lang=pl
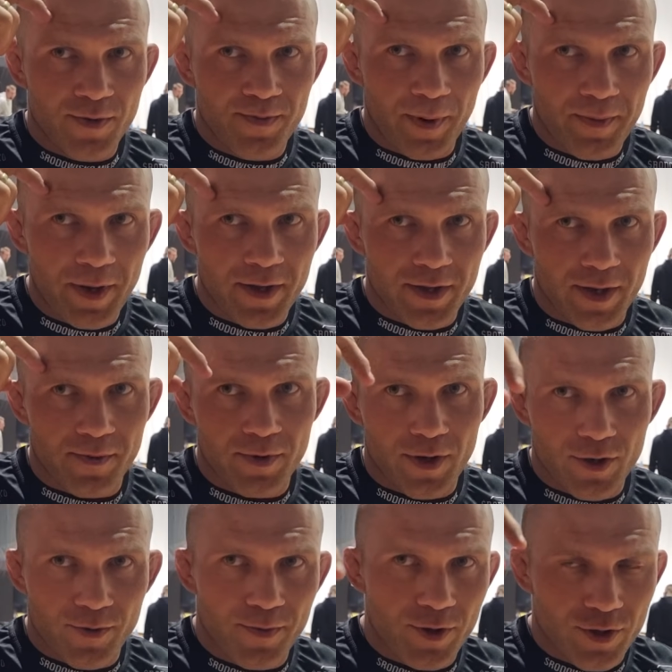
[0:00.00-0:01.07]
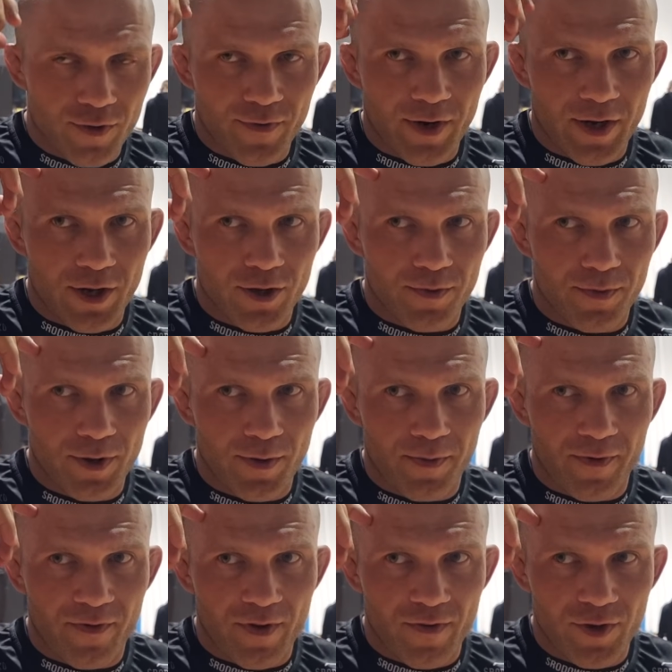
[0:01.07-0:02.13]
pamiętam. Jak obejrzę walkę, to będę
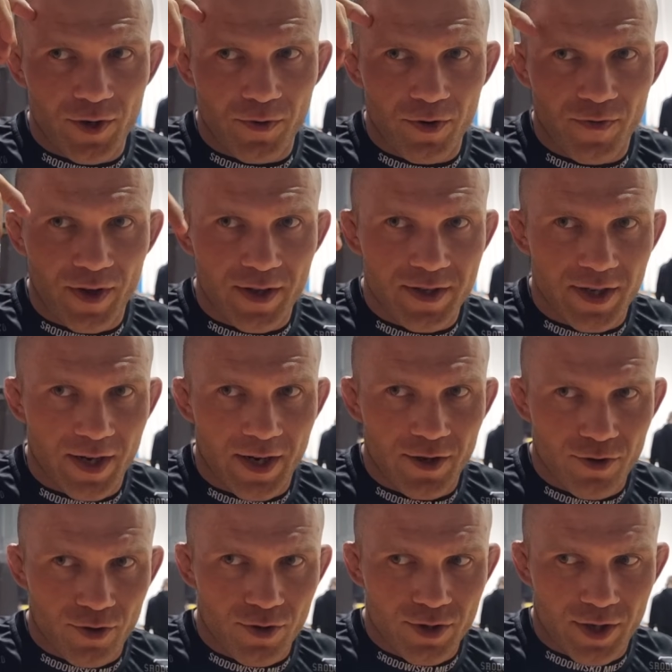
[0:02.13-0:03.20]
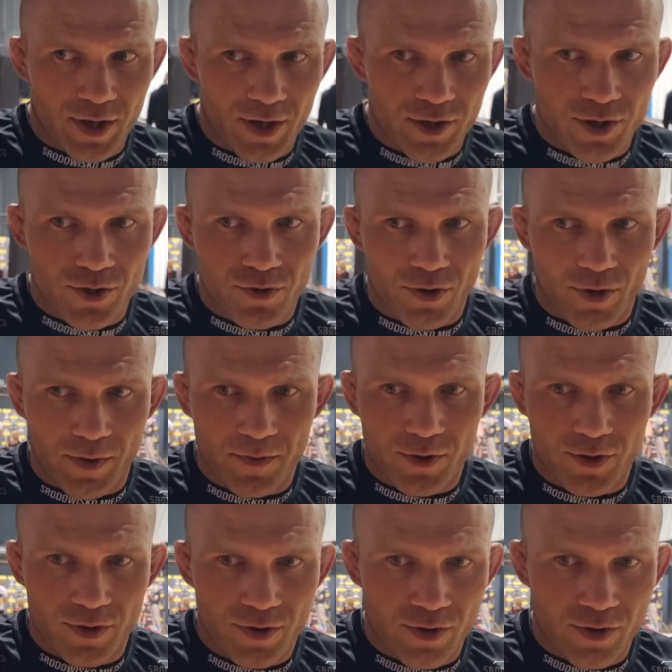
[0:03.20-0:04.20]
pewnie widział ich więcej, ale to jest taka rzecz, która, mi,